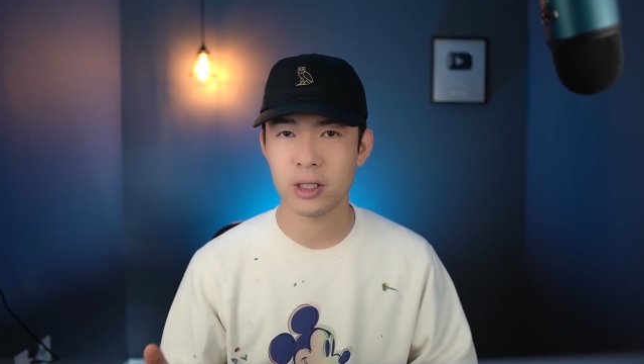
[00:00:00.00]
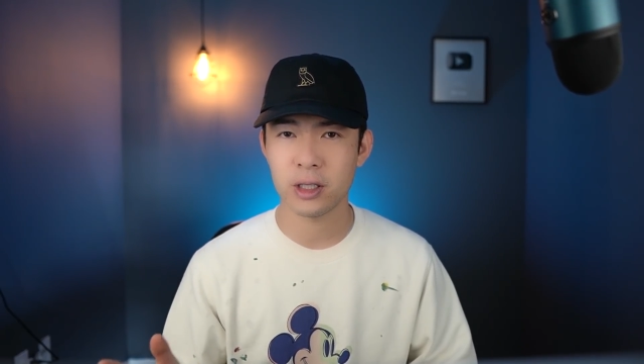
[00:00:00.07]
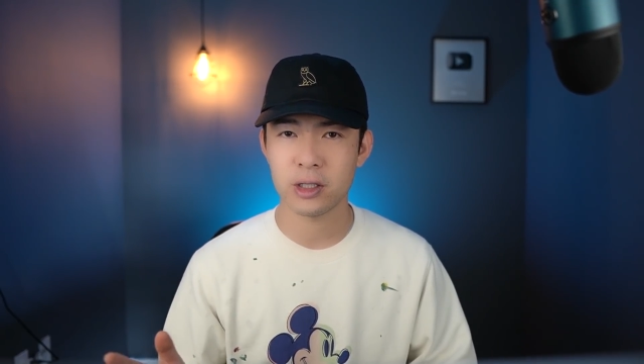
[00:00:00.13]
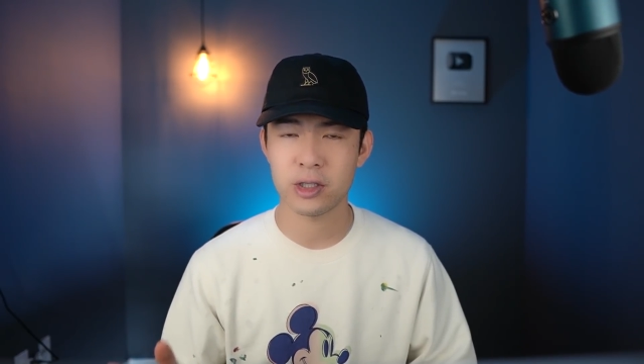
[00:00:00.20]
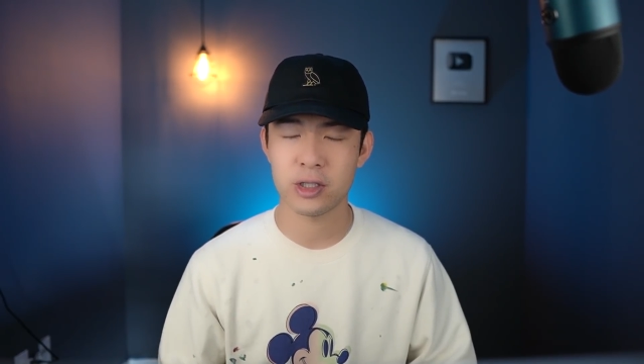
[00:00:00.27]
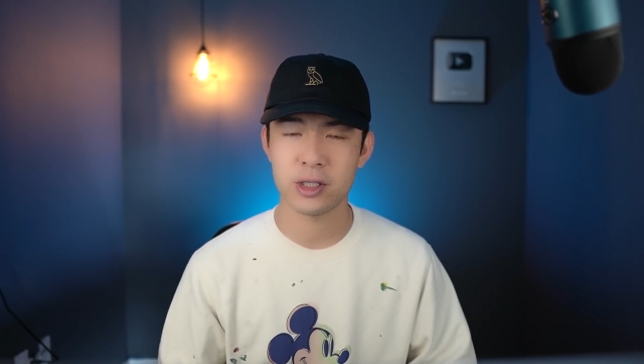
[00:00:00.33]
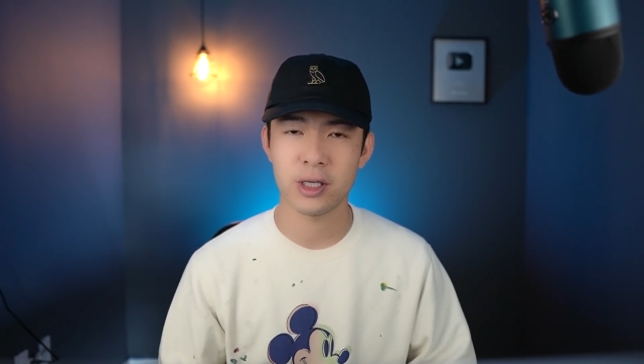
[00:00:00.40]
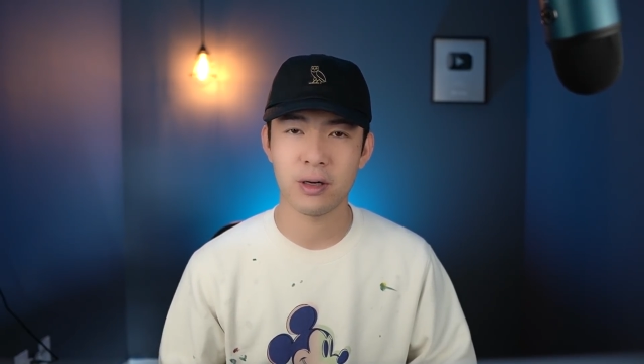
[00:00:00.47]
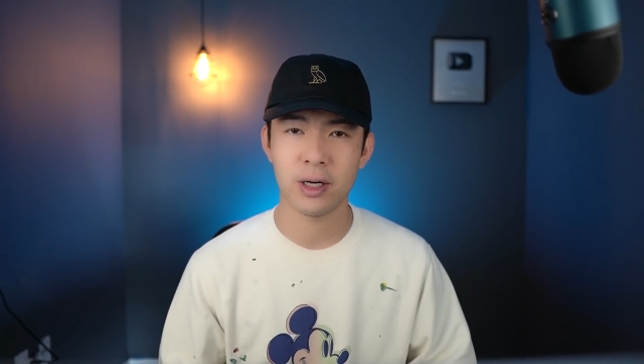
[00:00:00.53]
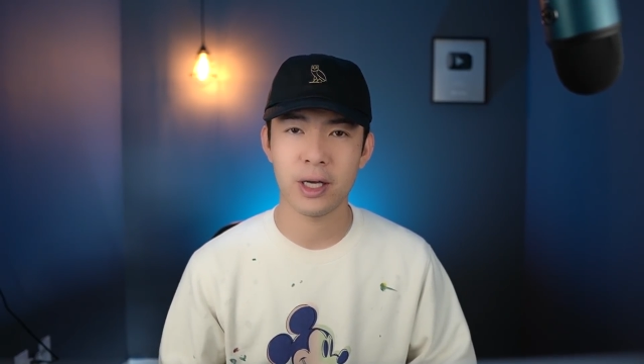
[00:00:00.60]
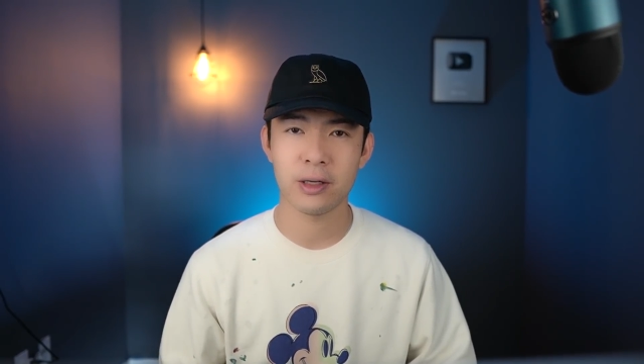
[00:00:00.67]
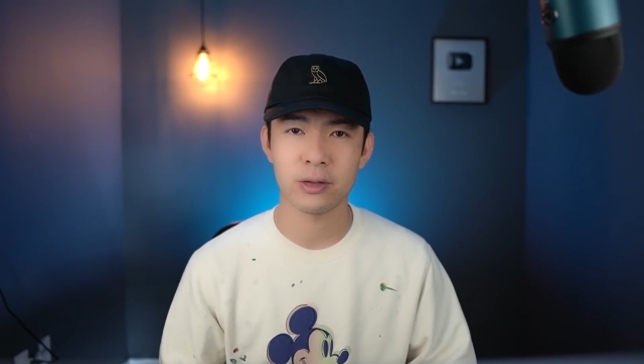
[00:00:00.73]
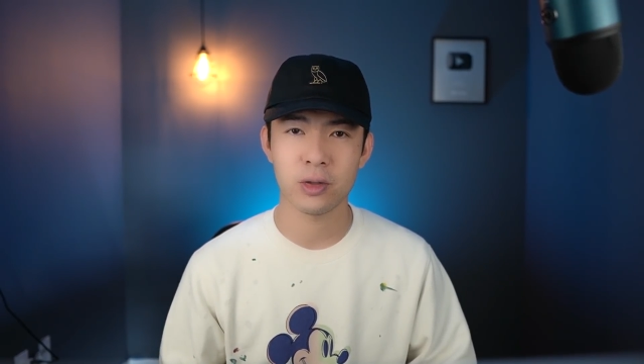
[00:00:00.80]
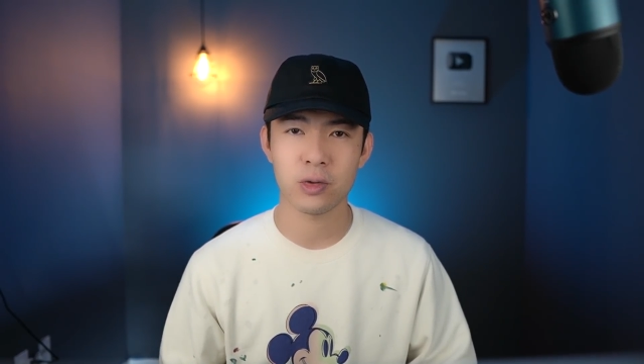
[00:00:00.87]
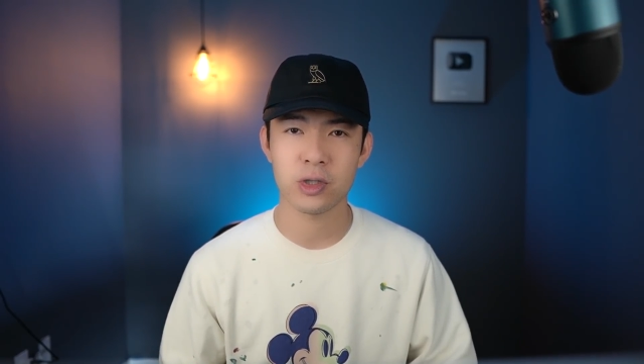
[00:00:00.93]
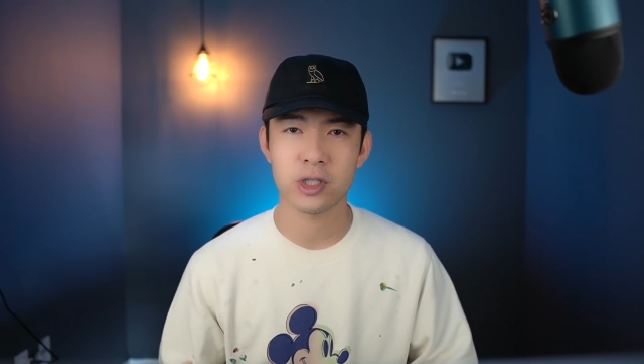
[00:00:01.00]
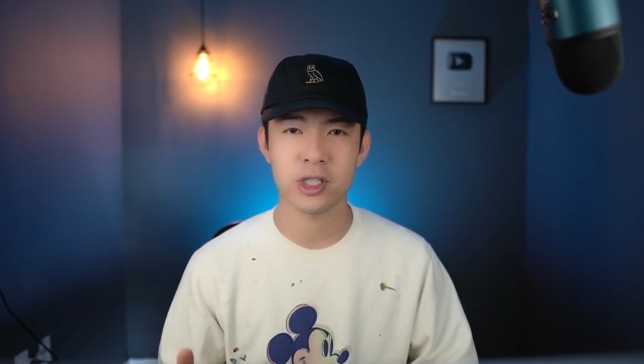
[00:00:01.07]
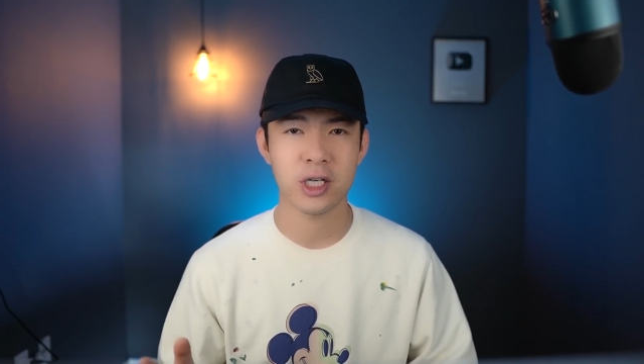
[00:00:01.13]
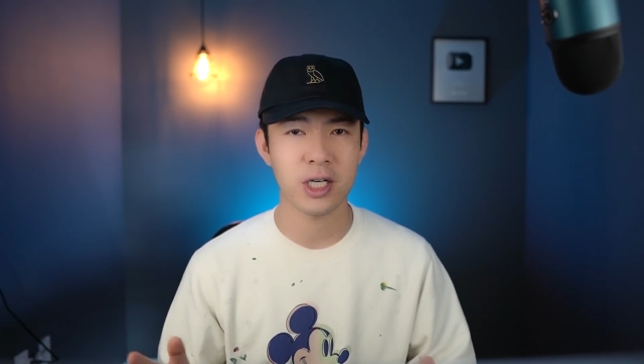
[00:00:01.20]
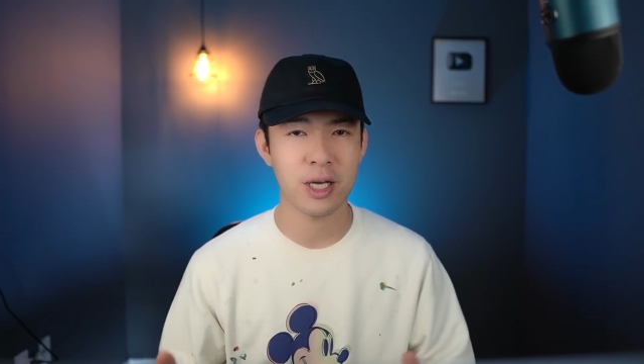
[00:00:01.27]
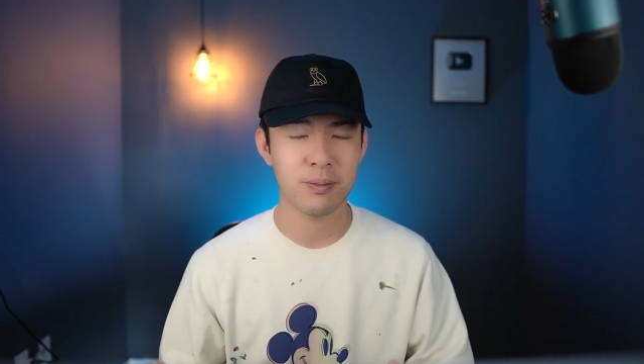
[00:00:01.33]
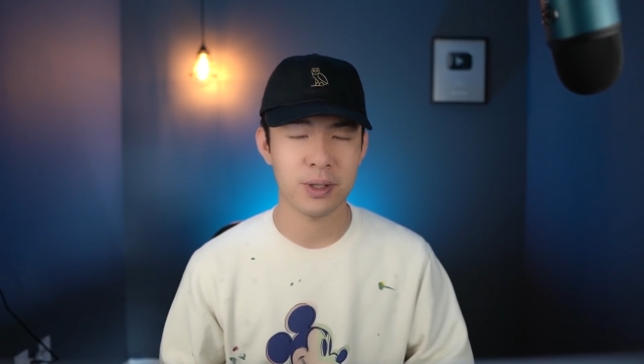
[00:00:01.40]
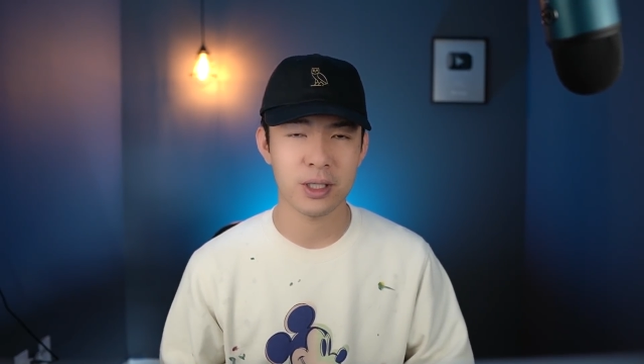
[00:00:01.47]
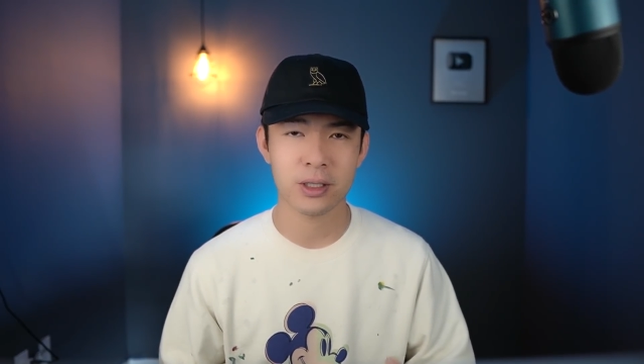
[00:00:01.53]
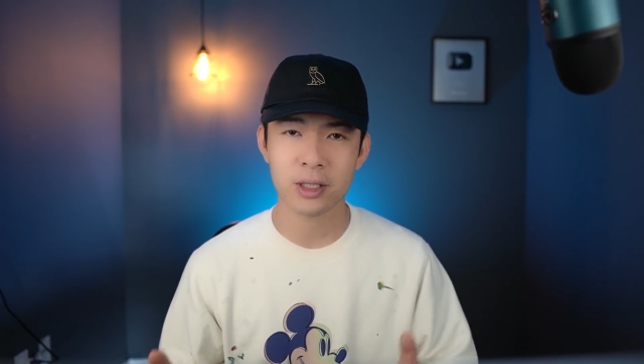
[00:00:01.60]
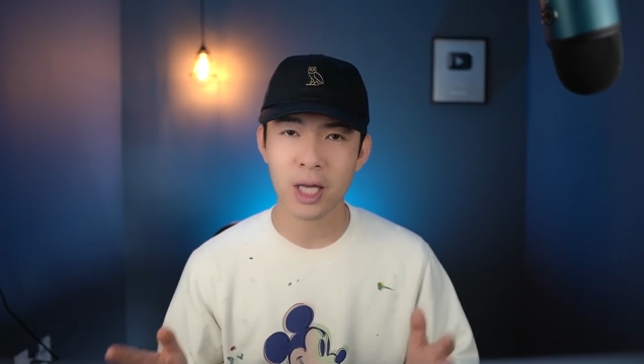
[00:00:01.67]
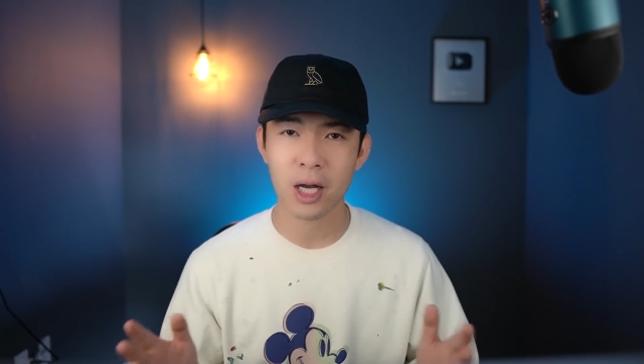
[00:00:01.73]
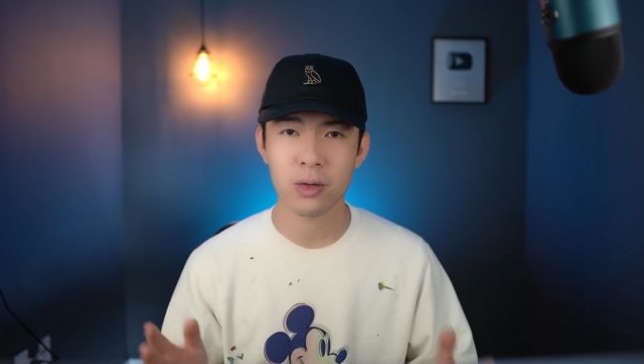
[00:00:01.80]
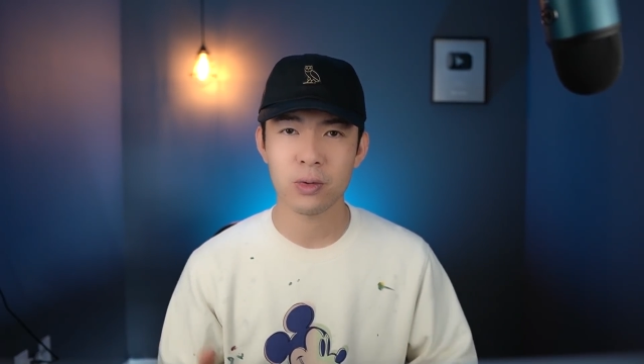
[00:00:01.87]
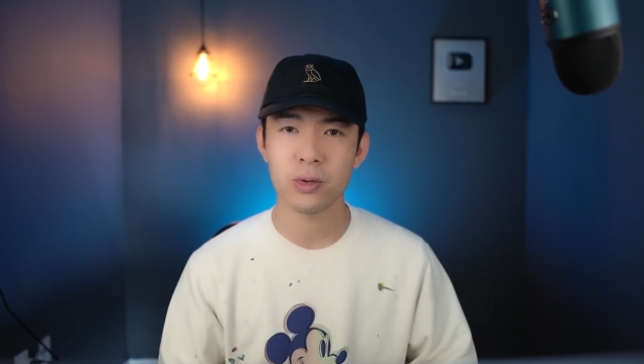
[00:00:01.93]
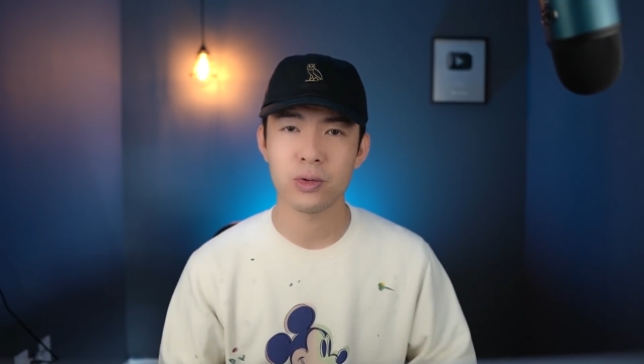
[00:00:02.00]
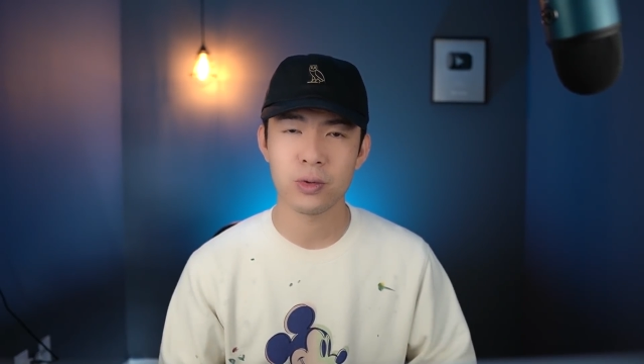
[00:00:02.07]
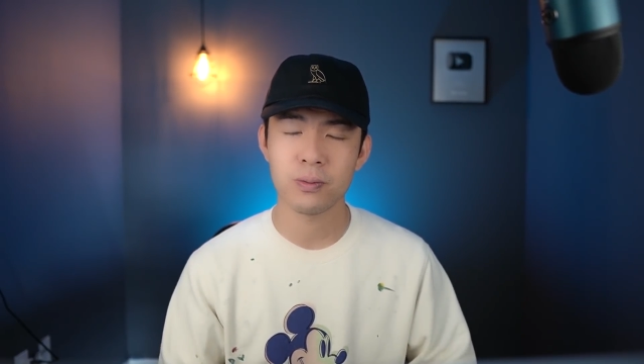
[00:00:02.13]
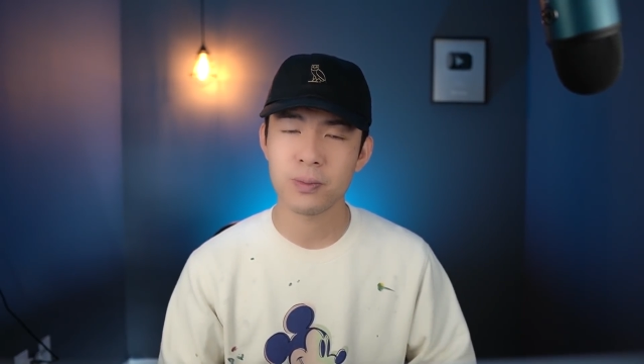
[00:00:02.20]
的持仓量都是山寨币大过于